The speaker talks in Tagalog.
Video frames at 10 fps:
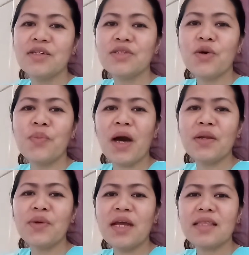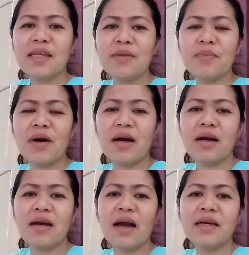So paano natin
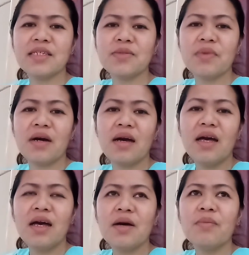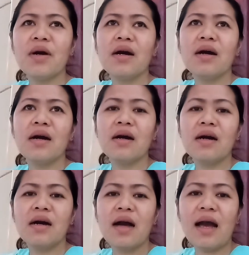ba guys ma
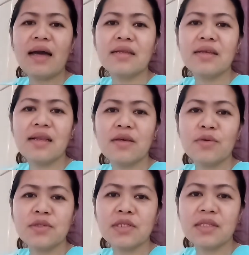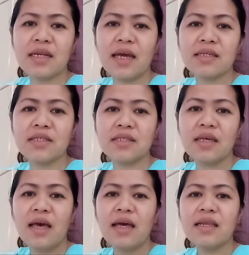ma-handle yung stress?
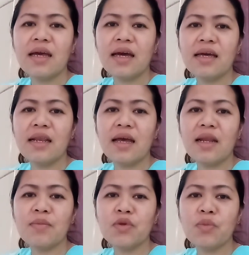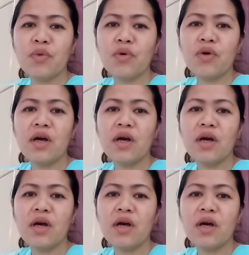Dahil alam niyo po